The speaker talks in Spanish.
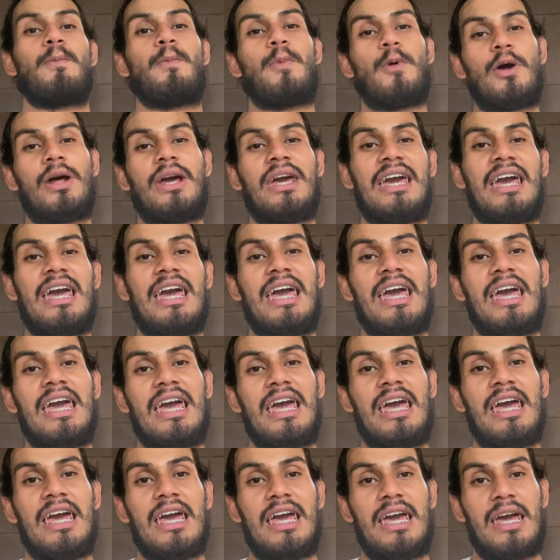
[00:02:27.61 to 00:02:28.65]

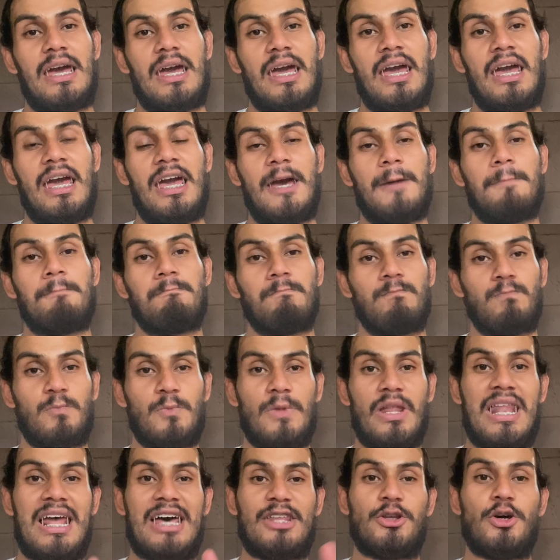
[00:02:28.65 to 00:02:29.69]
porque em,
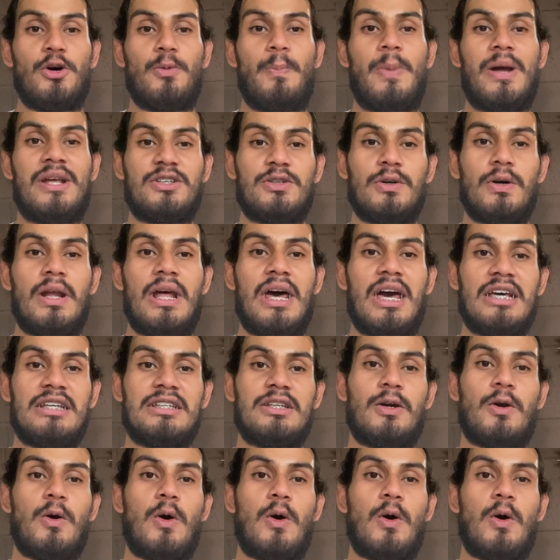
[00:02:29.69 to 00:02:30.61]
las dos personas